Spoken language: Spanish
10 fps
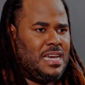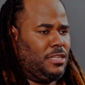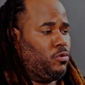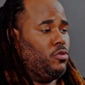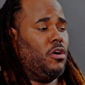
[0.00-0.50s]

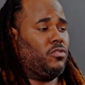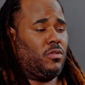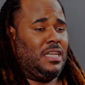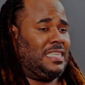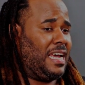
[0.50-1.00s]

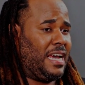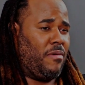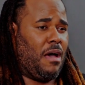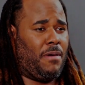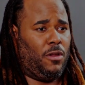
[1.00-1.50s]
estudiosos dicen que
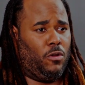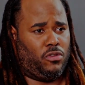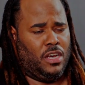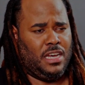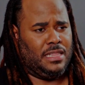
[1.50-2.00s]
hablaba de
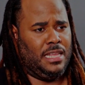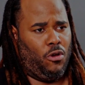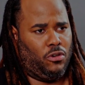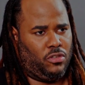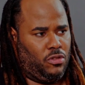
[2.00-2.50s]
los, de
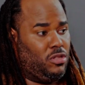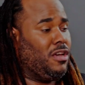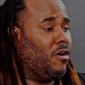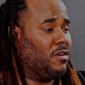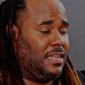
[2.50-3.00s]
los
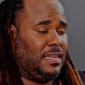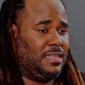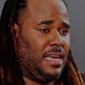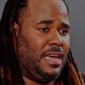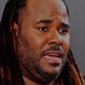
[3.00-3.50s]
dioses
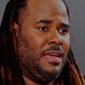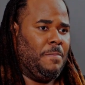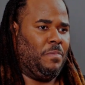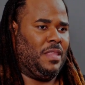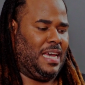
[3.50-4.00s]
de
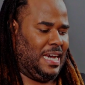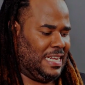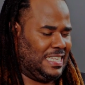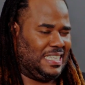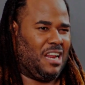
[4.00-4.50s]

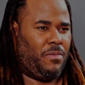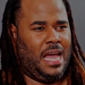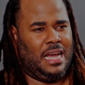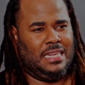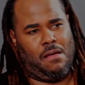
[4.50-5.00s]
que, se
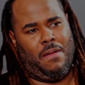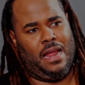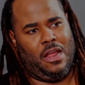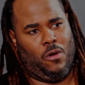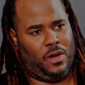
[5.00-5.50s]
servían en
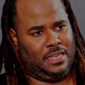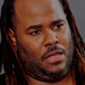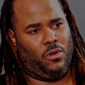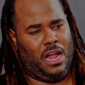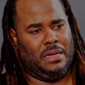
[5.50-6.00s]
Samaria o lo que se
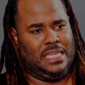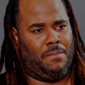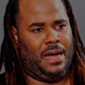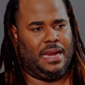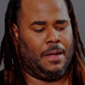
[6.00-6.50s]
adoraba en
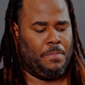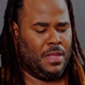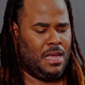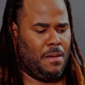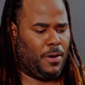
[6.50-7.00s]
Samaria.
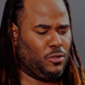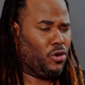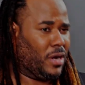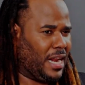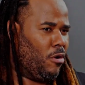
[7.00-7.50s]
Pero
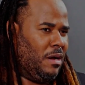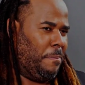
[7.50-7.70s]
yo creo